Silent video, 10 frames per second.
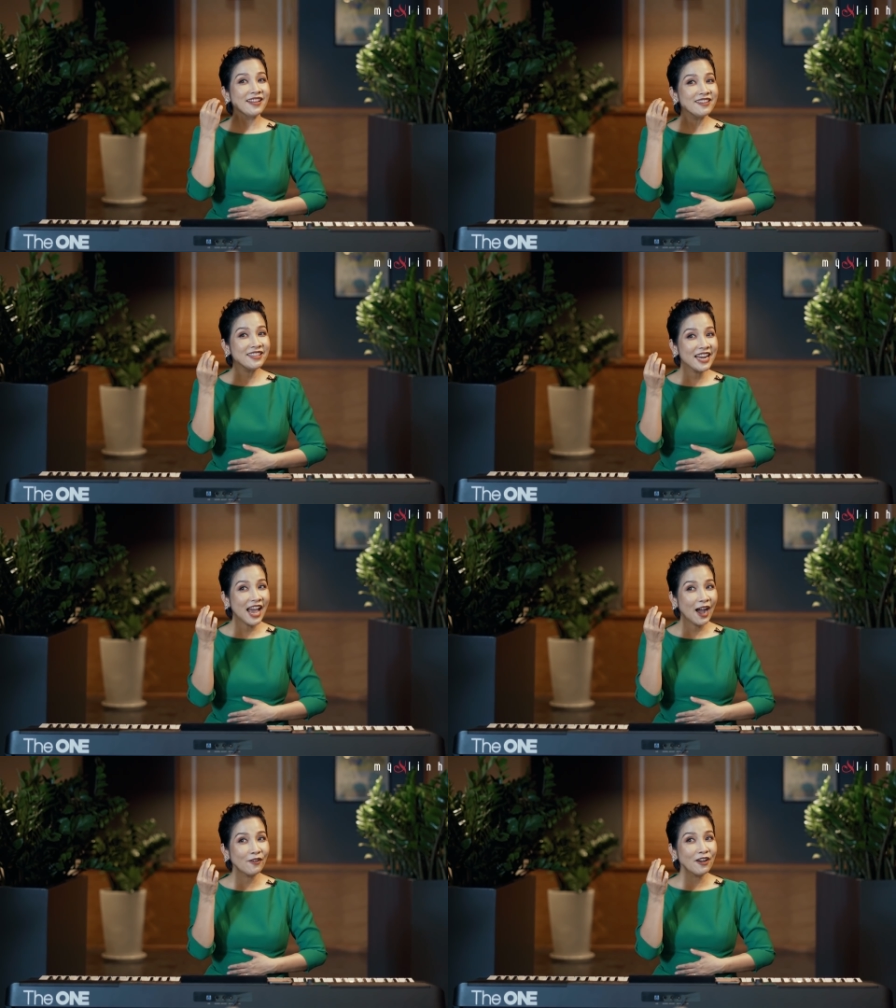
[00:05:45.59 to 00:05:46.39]
như thế
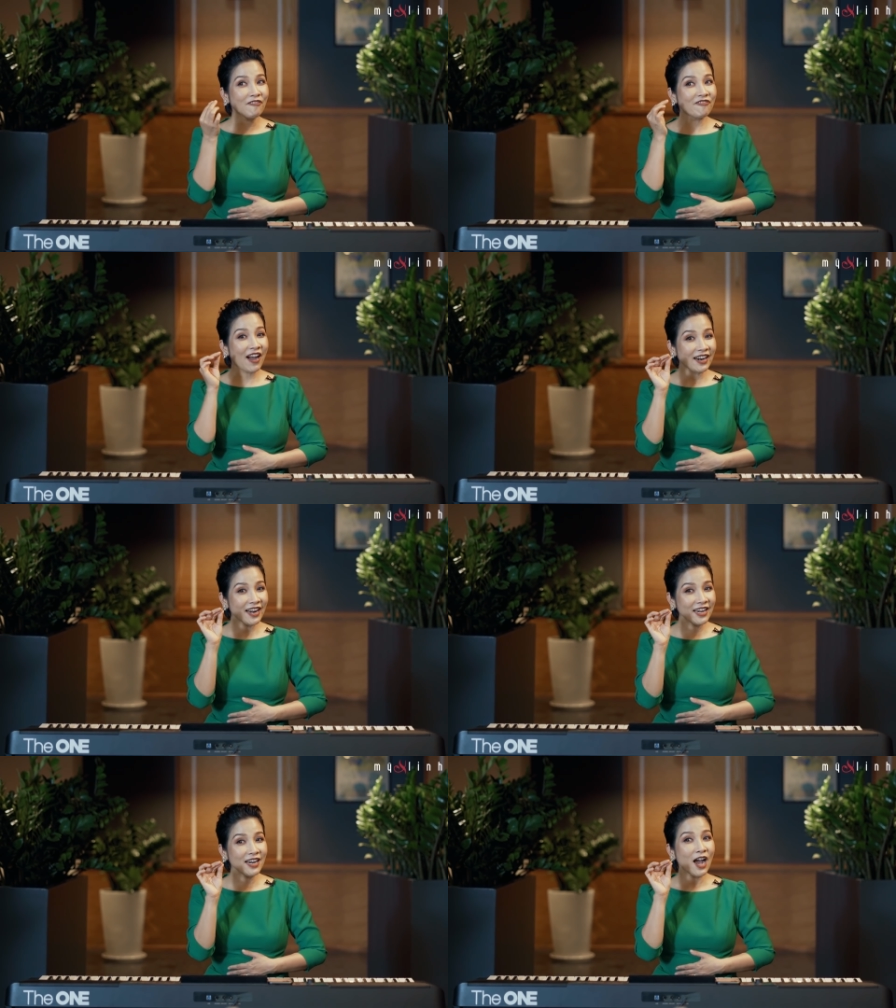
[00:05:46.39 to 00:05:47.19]
nào vang
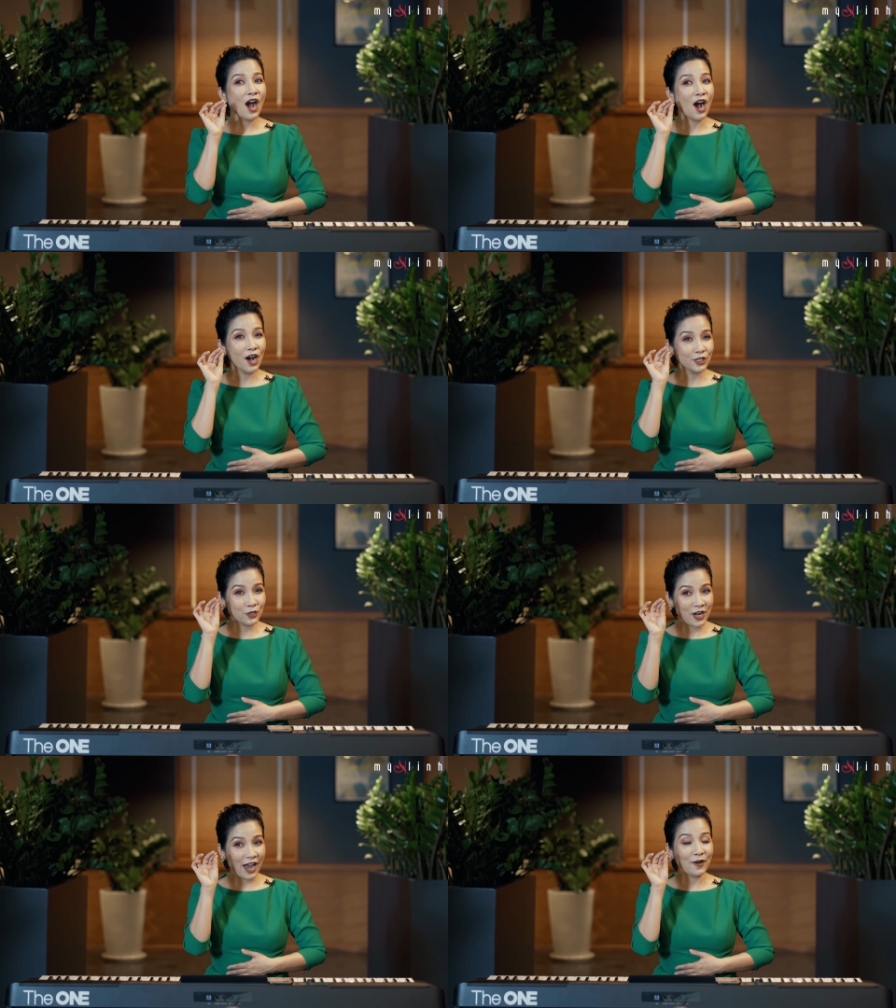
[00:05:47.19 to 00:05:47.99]
lên ở
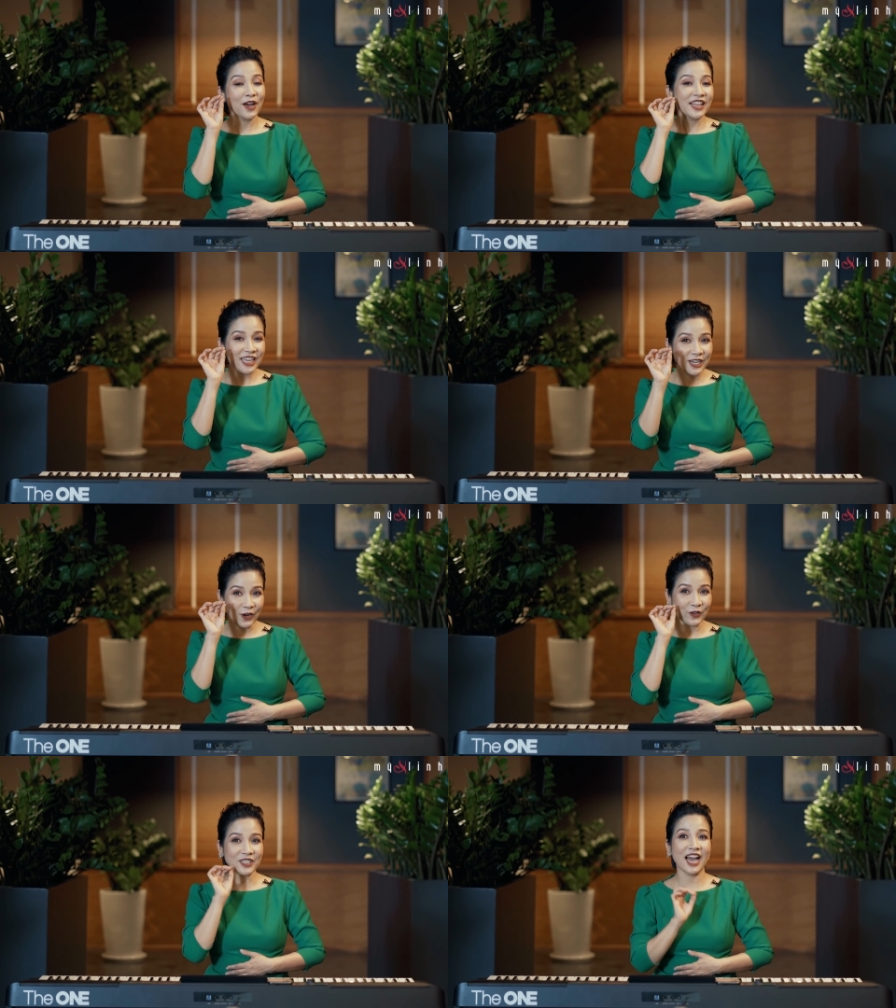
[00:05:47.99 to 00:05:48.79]
chỗ nào thì
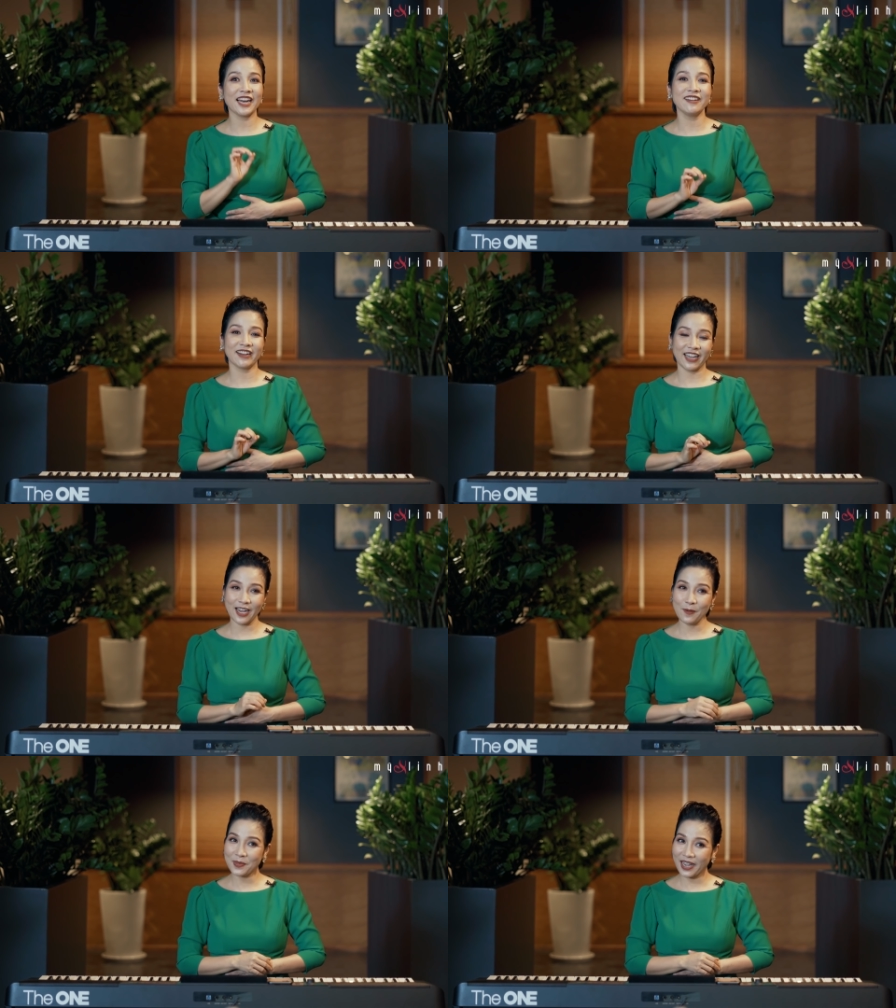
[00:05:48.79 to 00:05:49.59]
nó ra được
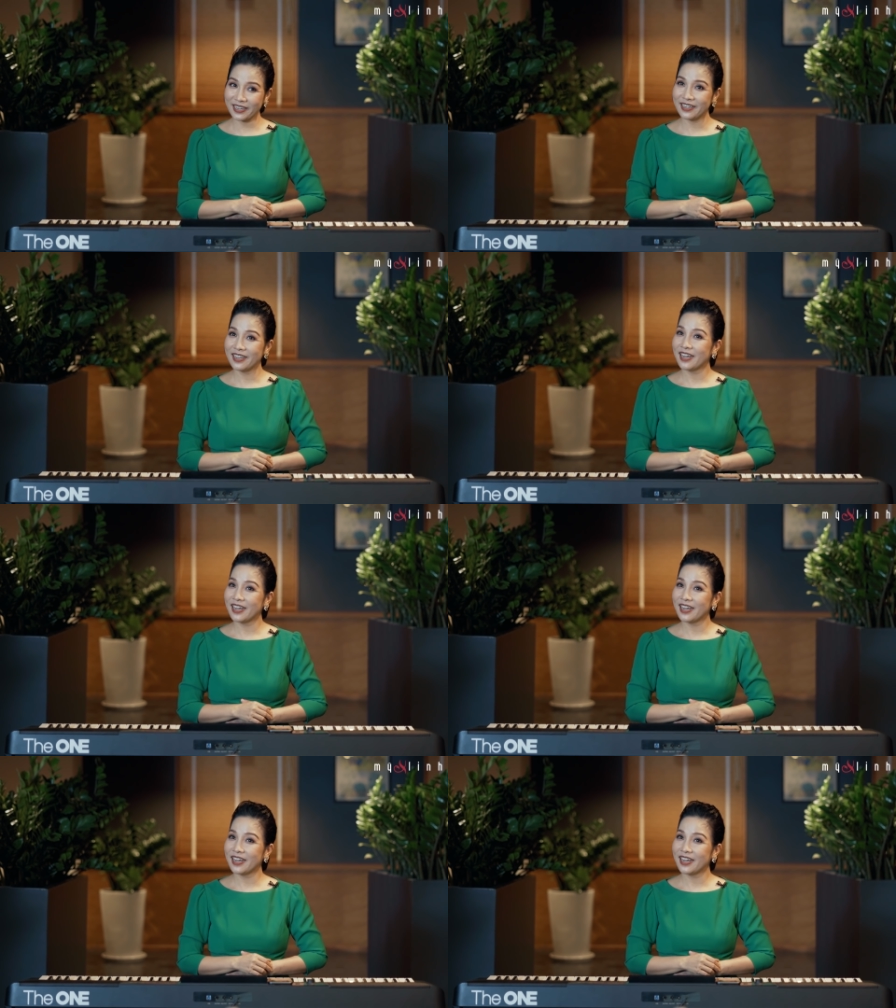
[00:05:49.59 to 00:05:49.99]
cái âm thanh